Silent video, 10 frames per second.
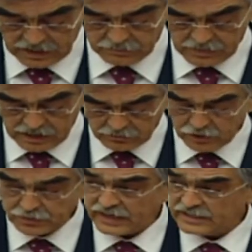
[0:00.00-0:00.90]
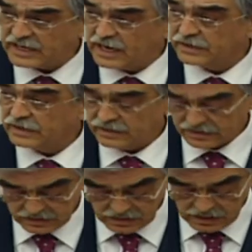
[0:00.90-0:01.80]
Memur perişan,
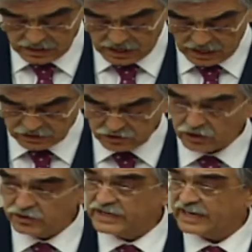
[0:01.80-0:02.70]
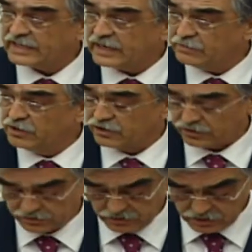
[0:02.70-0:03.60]
ay sonunu getiremiyor.
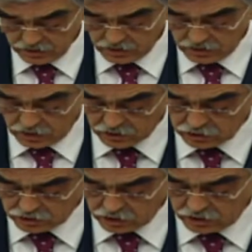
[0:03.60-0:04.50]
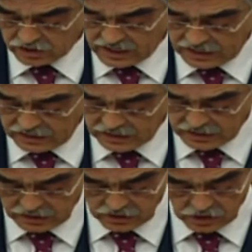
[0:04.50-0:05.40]
30 günlük
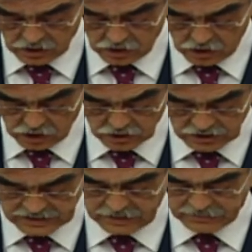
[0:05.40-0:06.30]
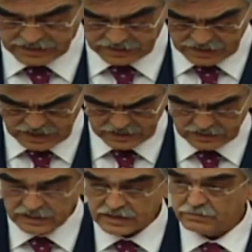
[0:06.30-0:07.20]
aylığı 10 günde bitirerek
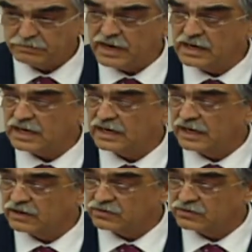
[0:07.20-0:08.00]
bankalara